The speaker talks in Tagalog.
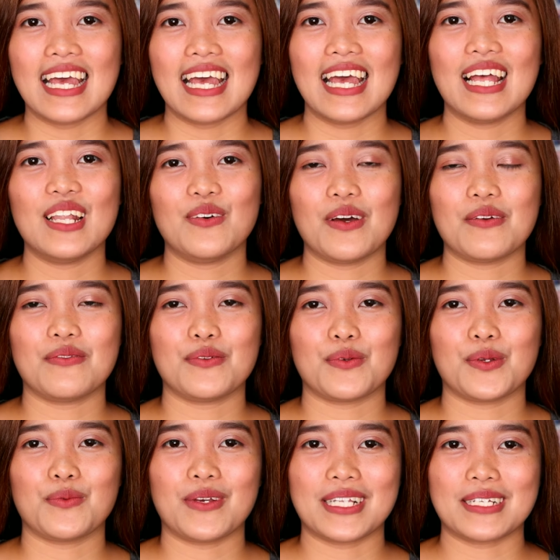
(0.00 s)
Hello
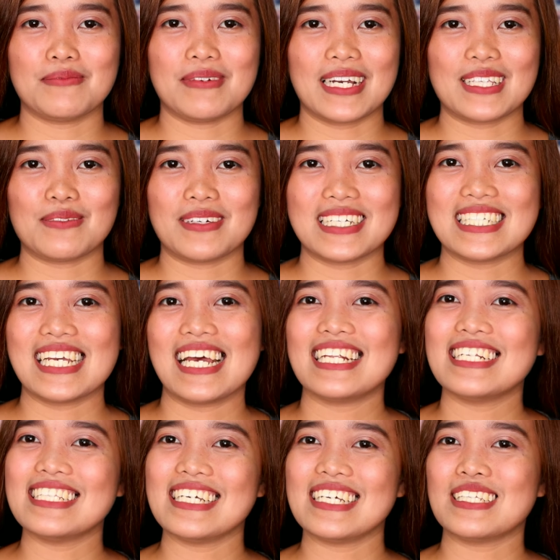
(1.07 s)
everyone! Welcome back to my
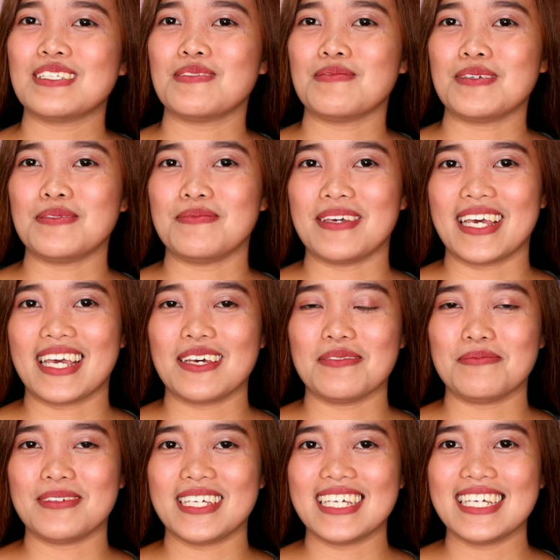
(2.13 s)
channel. It's me, Bea
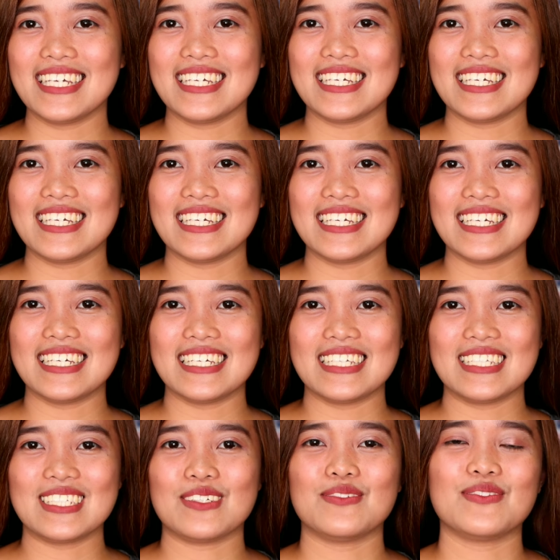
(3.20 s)
B.
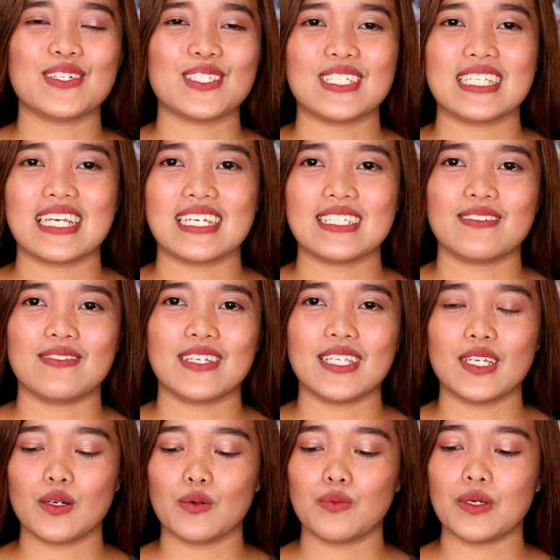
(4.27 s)
So for today's
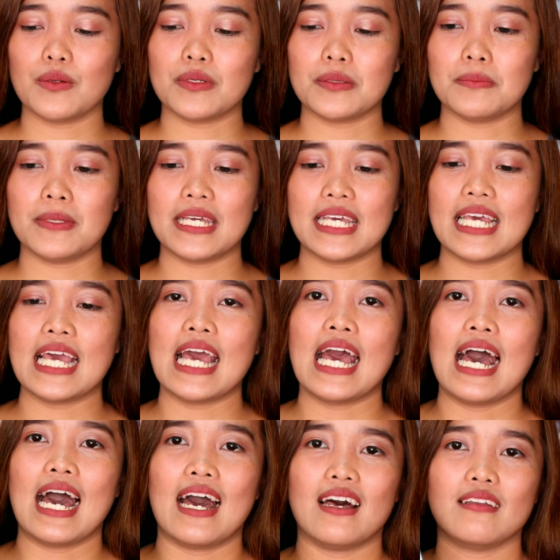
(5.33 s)
video, we will be
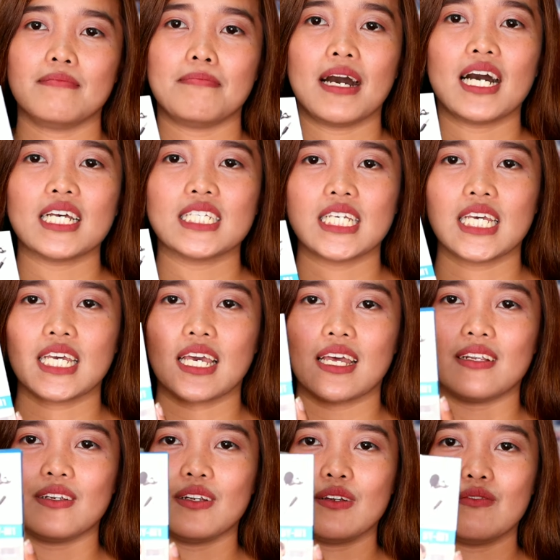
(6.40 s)
unboxing and